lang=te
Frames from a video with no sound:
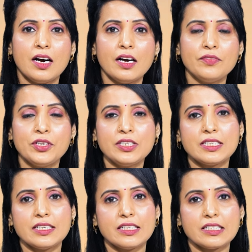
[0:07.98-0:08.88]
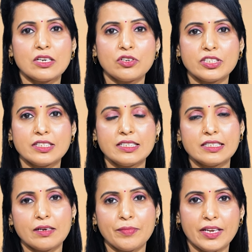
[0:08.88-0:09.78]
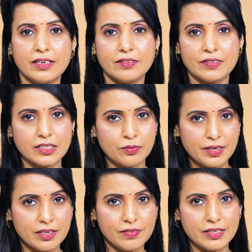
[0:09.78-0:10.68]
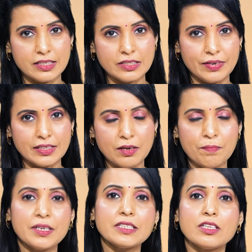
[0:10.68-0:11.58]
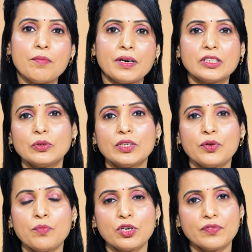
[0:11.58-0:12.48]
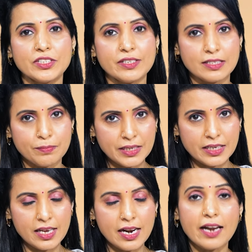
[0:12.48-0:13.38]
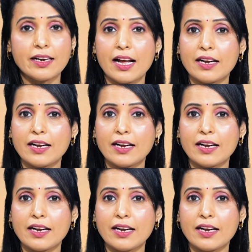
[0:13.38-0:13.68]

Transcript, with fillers: హాయ్ వ్యూయర్స్ ఇండియాస్ లార్జెస్ డిజిటల్ మీడియా నెట్వర్క్స్ మన టీవీకి స్వాగతం ప్రస్తుతం మనతో ఉన్నారు మోటివేషనల్ స్పీకర్ అండ్